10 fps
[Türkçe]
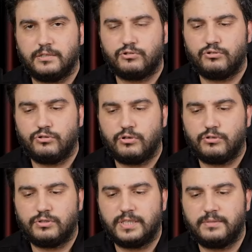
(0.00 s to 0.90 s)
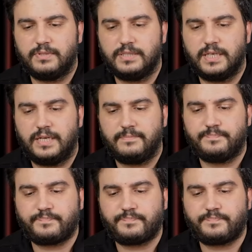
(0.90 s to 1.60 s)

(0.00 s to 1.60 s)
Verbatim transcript: çalışıyor. Şöyle göstereyim sizlere.